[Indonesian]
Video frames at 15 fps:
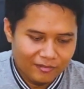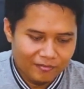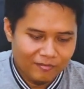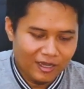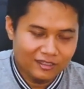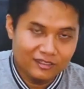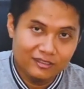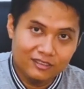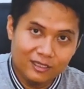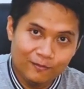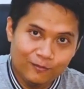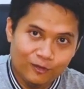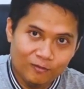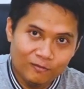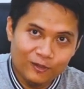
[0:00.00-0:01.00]
masih
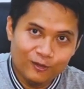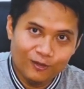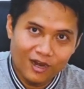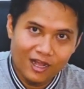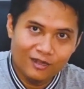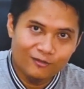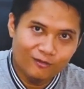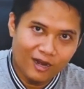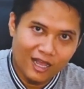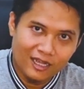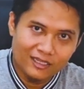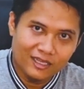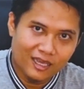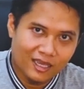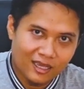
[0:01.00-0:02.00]
sibuk
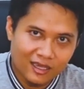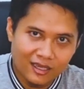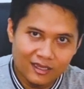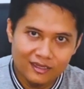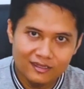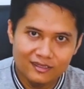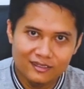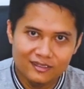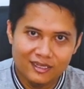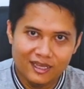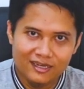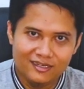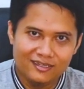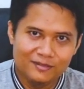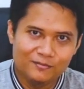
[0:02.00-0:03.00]
mengulang-ulangnya
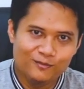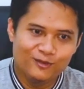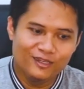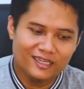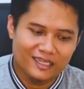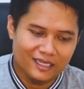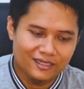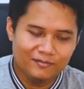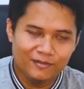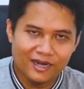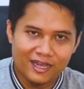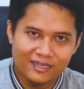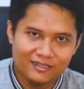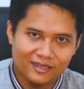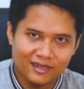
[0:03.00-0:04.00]
dan mungkin
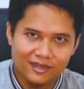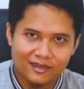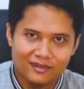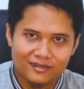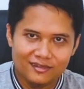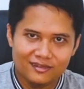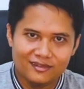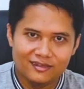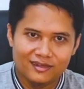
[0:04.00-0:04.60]
merasa